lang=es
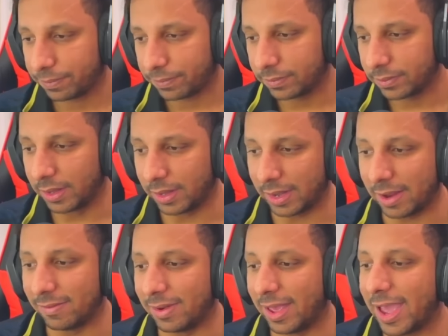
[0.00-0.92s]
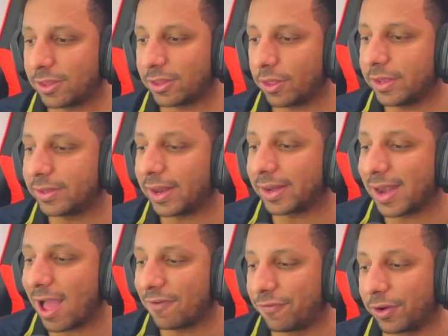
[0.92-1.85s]
Increíble. Esto dice
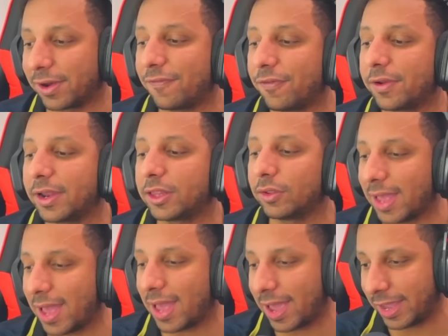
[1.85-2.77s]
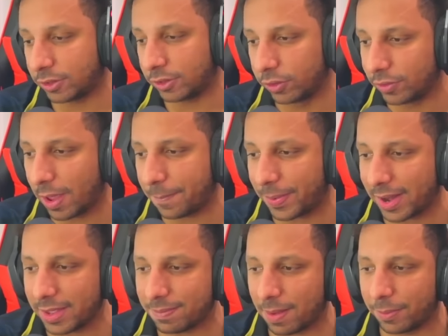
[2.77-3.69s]
Rafa, Rafa retuitea esto. Y no hay
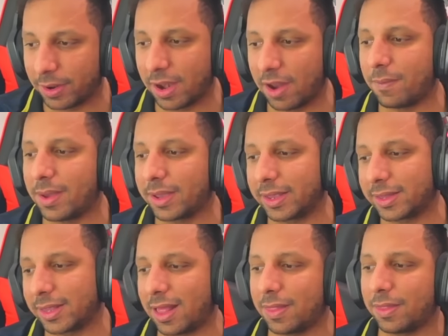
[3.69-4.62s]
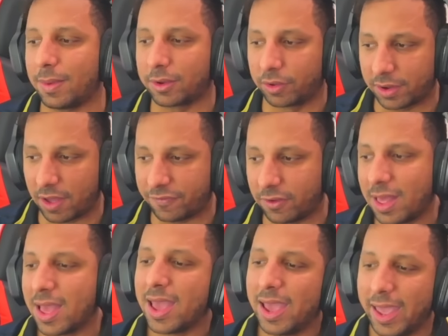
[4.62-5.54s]
paradigma por la forma en que está tratando a Marco Rafa
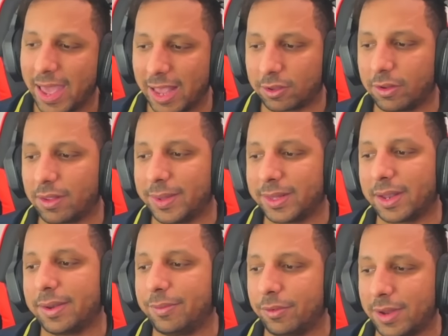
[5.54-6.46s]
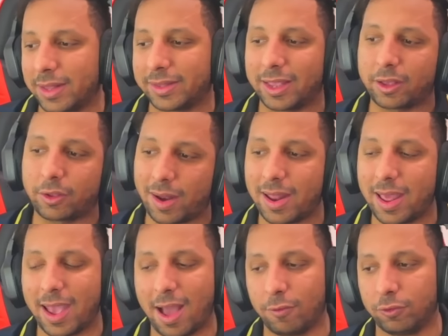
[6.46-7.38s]
Es absolutamente repugnante. Es cruel,
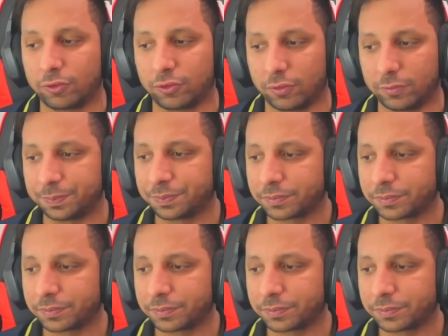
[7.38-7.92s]
es abuso.